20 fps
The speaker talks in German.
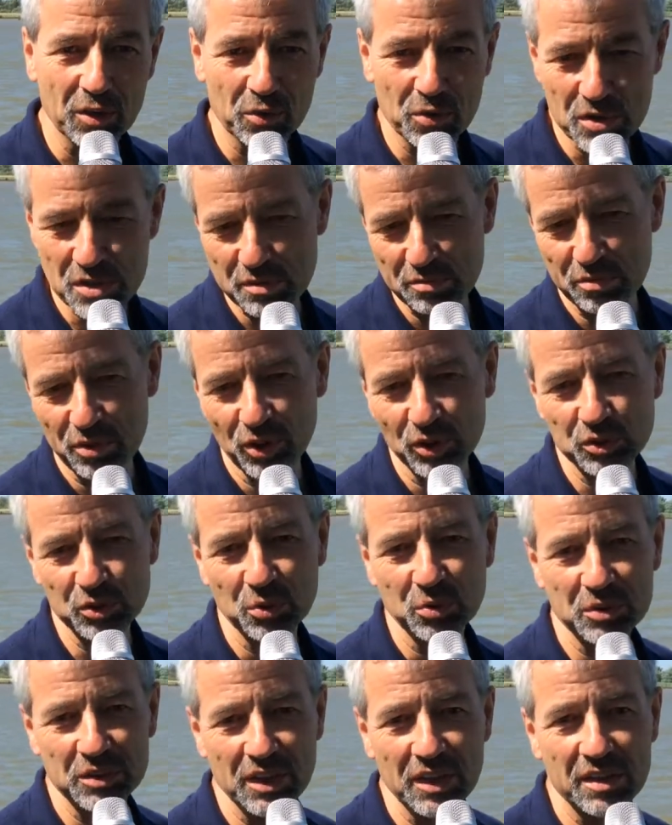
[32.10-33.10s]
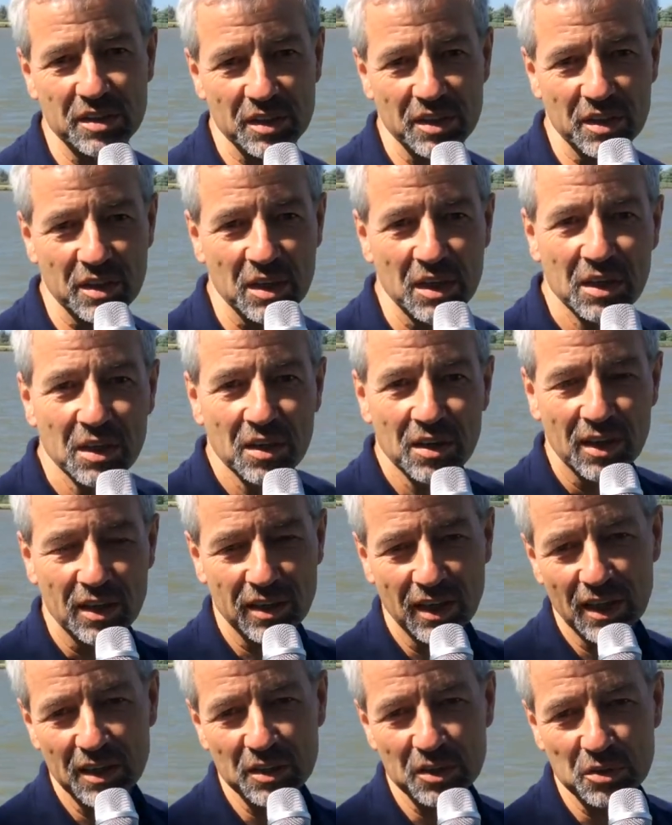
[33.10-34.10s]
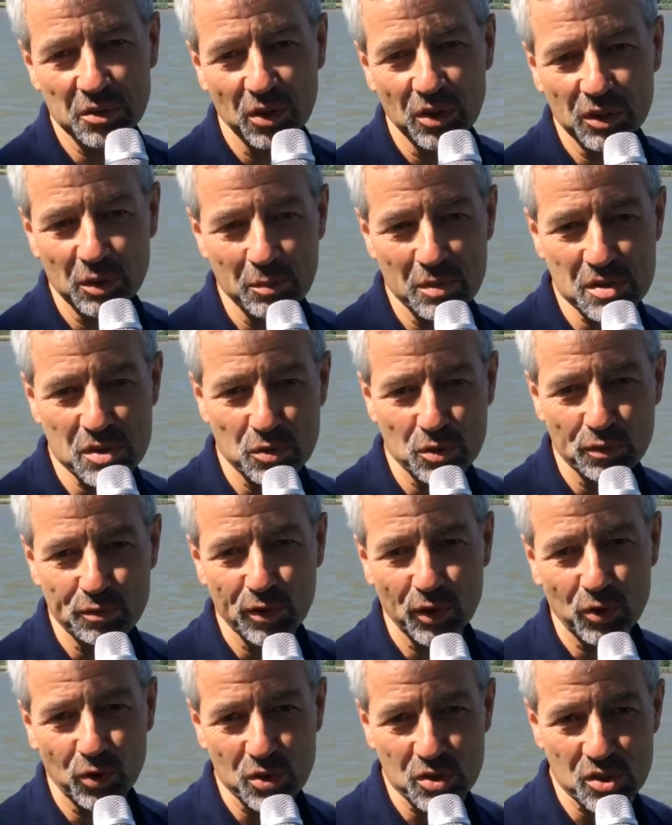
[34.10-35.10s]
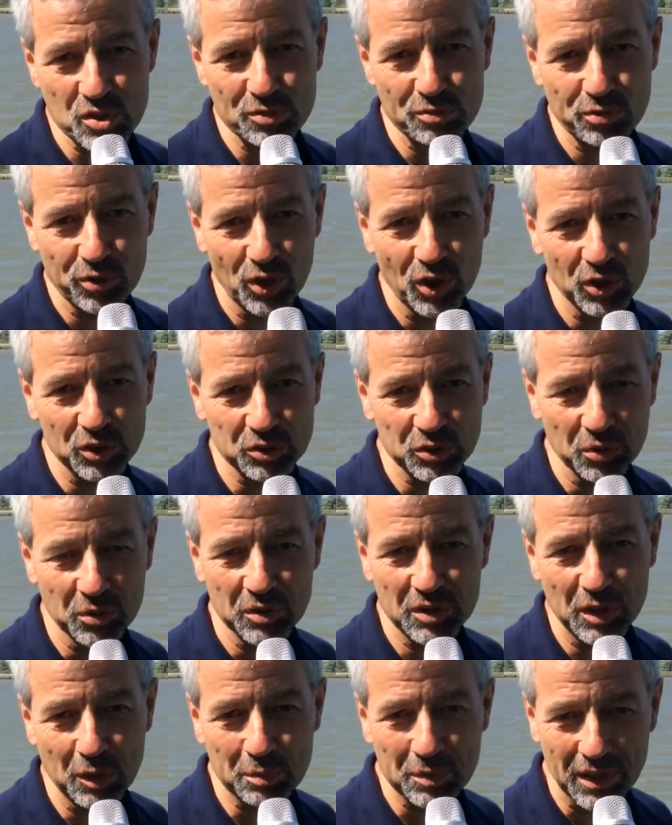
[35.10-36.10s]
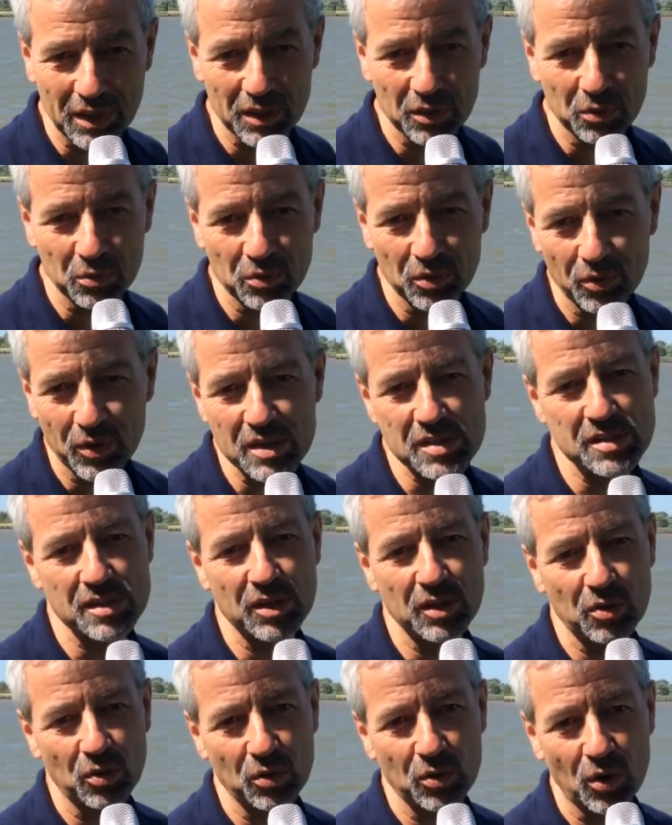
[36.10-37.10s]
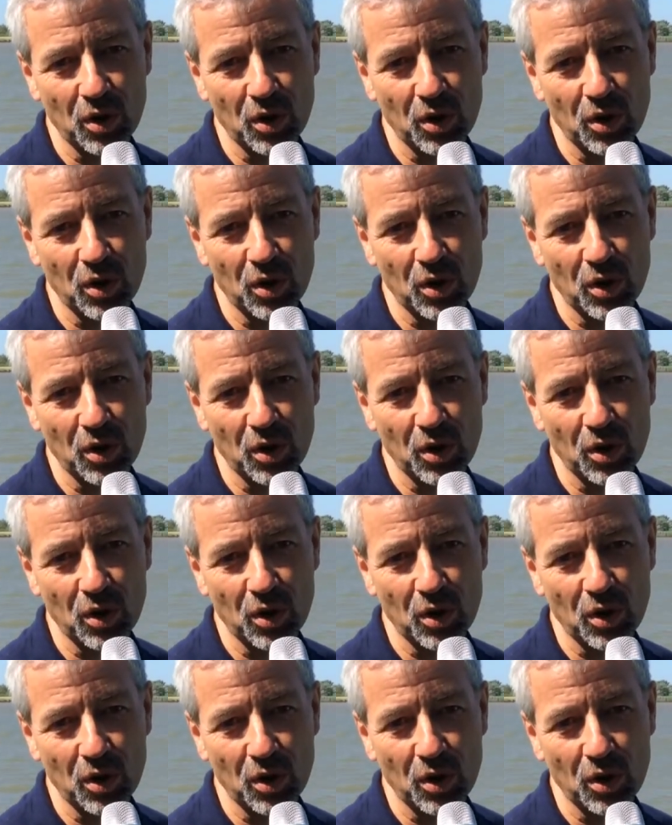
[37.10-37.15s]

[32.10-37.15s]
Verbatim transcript: und Küstenforschung tätig. Ich leite dort im Institut für Küstenforschung die Abteilung Logistik und